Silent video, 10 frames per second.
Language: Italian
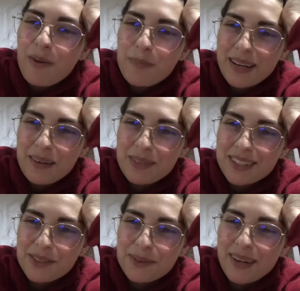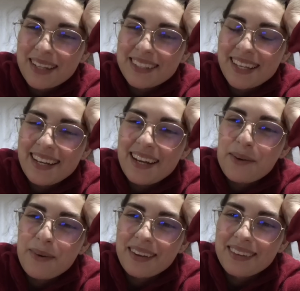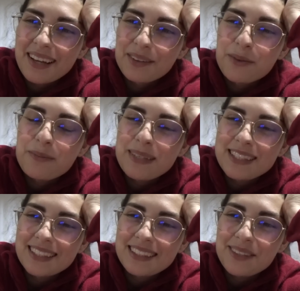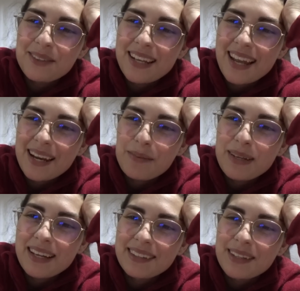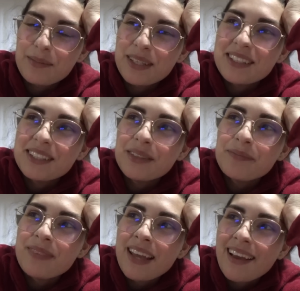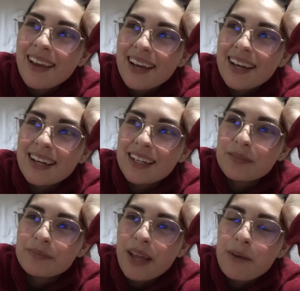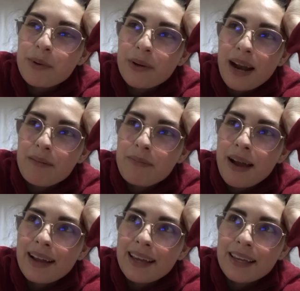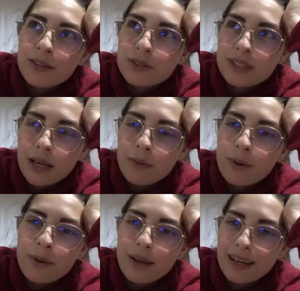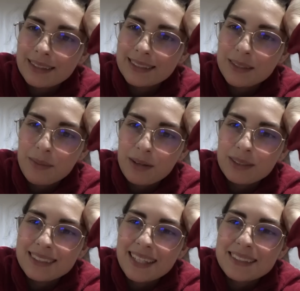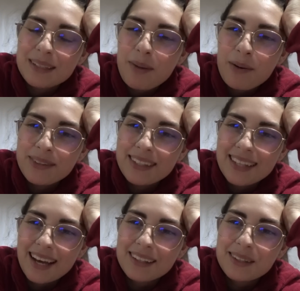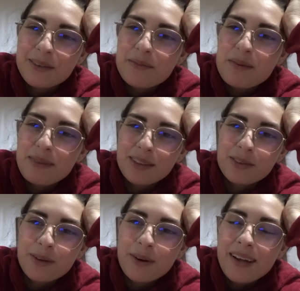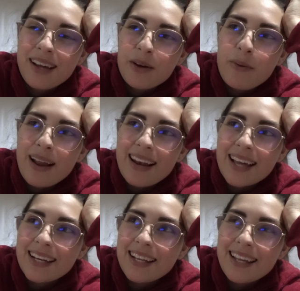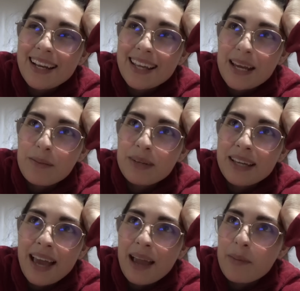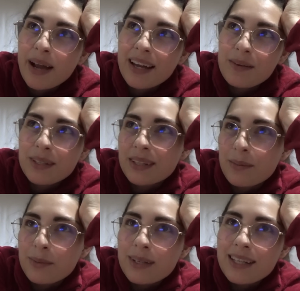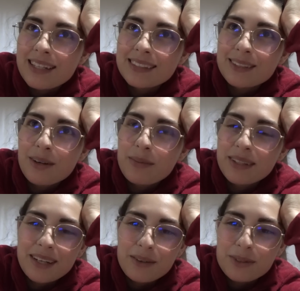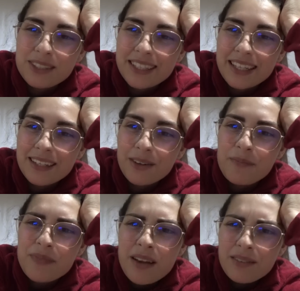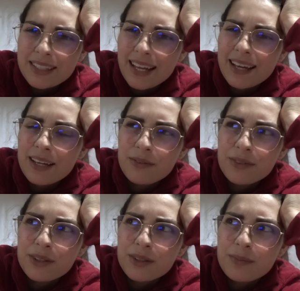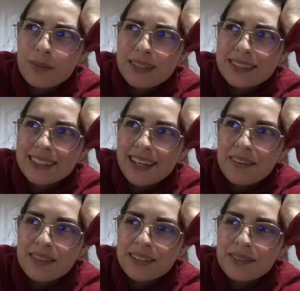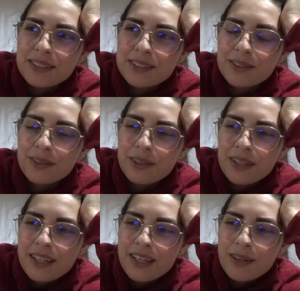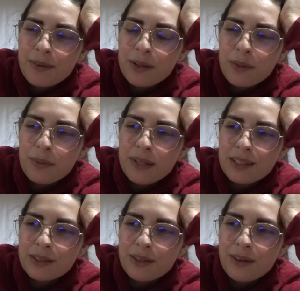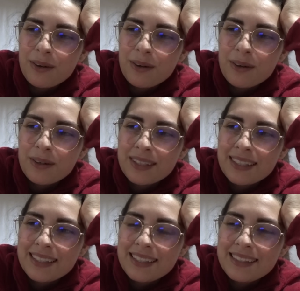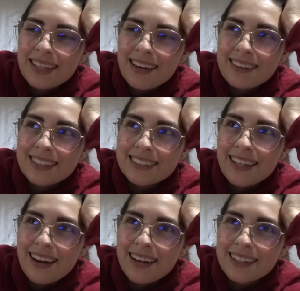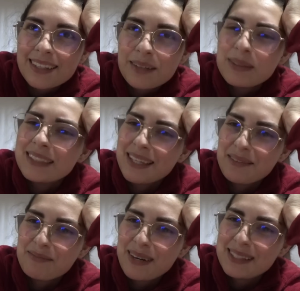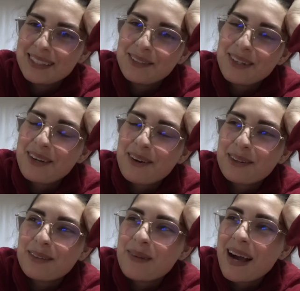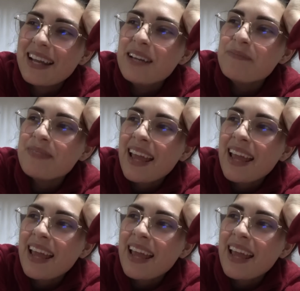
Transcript: Ho appena messo sulla cena, ho guardato un pezzettino della replica di Amici. Um, è un programma che non seguo con grandissima costanza, ma ogni tanto mi metto qua e là le, le repliche, magari mentre pulisco, mentre cucino, forse anche in un video di pulizie l'avete visto. Quando ho pulito in tarda serata, mi sembra, se non ricordo male.